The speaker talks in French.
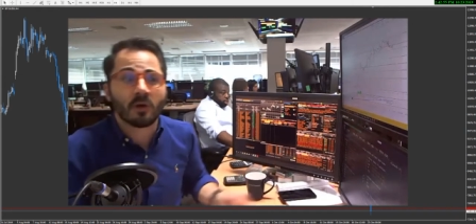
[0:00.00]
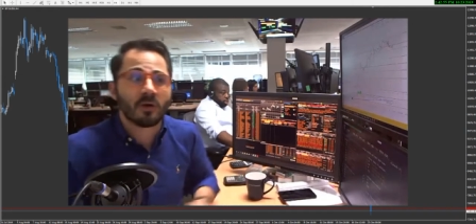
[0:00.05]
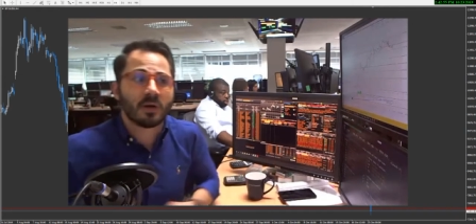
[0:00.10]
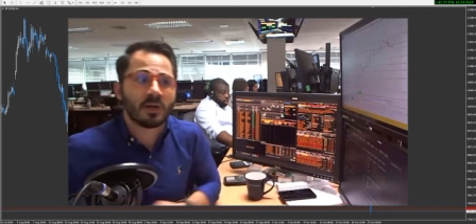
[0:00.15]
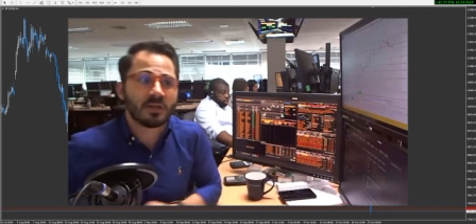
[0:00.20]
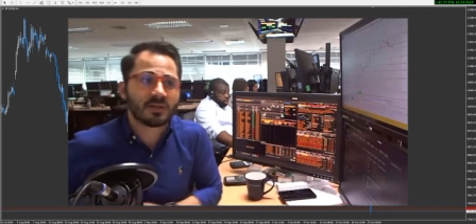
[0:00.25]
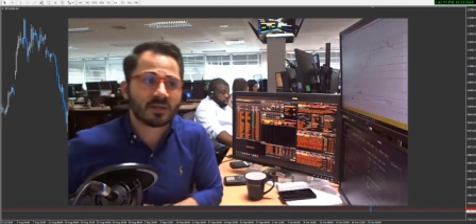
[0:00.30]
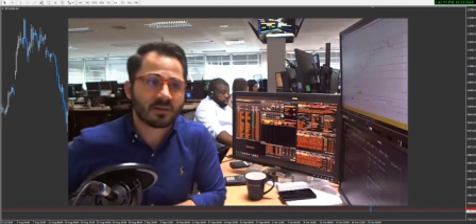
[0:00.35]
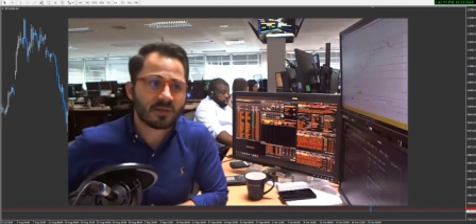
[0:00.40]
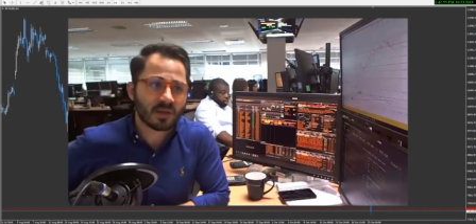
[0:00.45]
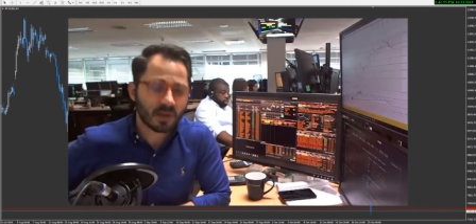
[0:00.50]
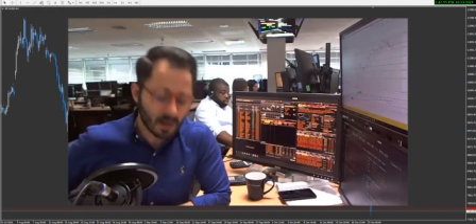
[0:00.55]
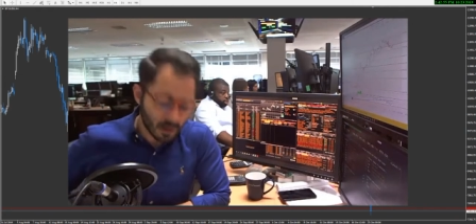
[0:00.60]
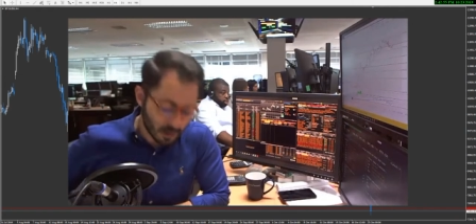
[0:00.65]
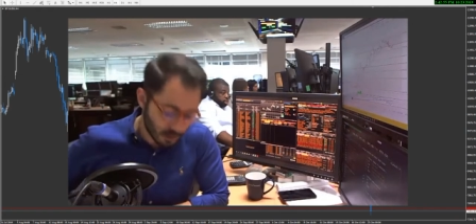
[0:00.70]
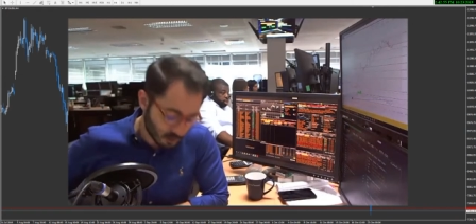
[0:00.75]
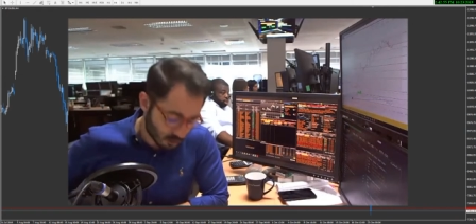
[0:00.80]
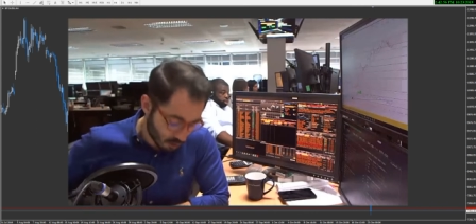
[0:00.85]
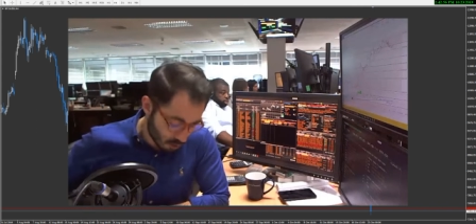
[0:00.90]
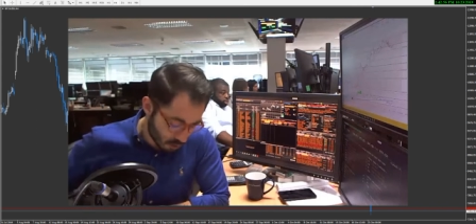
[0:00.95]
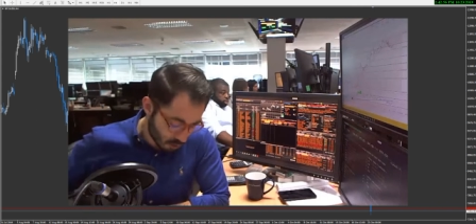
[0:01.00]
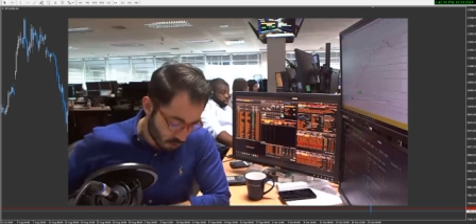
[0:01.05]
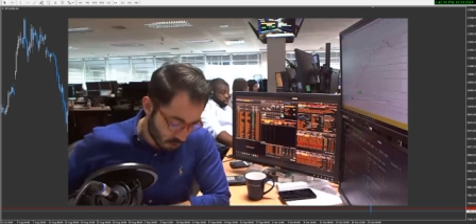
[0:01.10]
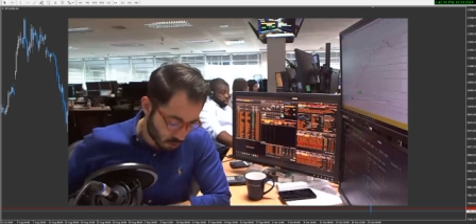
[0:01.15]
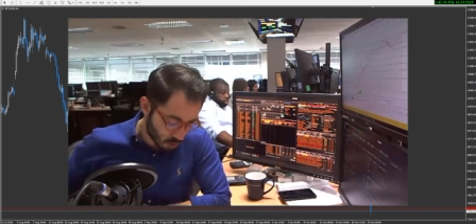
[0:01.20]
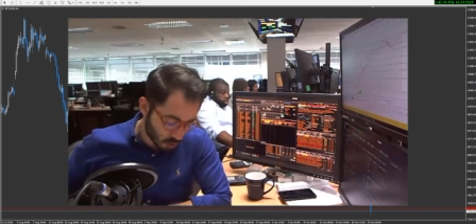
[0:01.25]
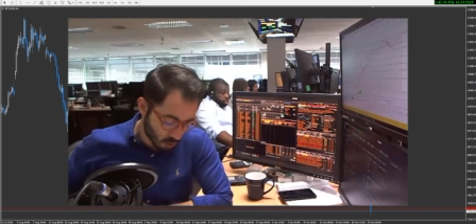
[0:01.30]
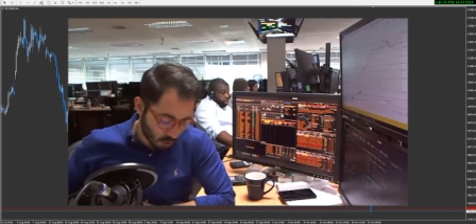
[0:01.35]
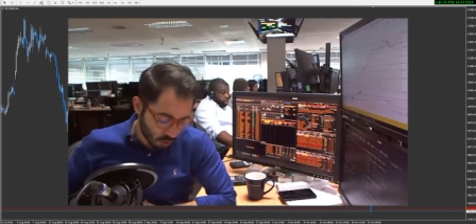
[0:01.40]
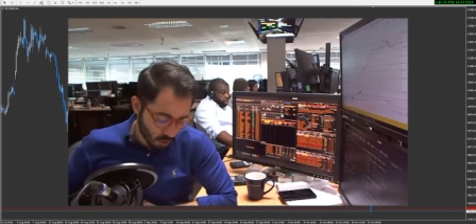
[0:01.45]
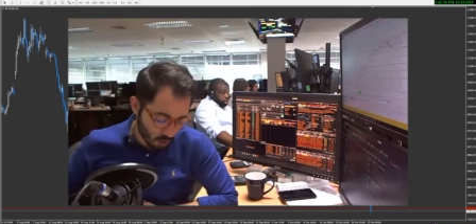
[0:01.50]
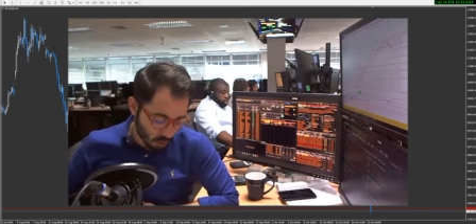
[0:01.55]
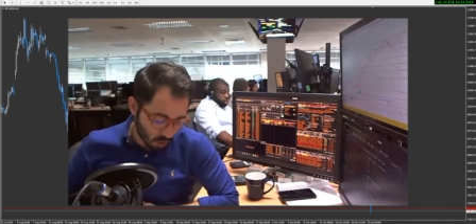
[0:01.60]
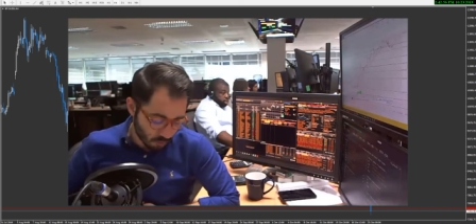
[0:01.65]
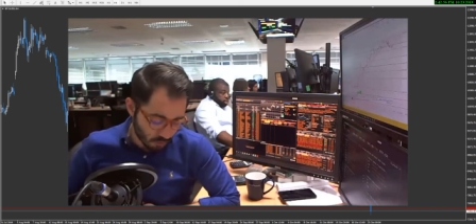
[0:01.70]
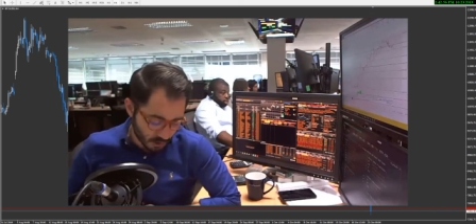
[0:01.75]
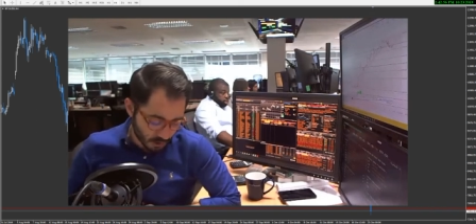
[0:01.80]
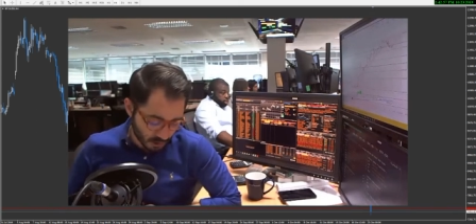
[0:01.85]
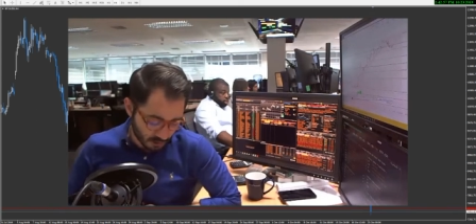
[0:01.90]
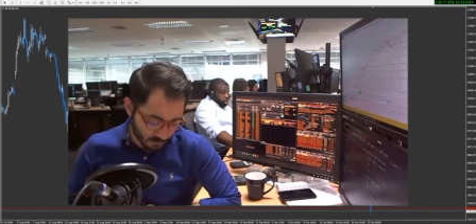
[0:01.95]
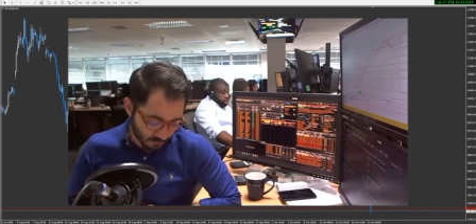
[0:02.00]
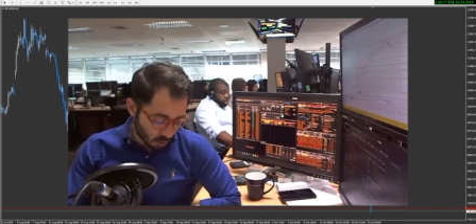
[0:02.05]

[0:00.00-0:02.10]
dans les intérêts de l'Union Européenne.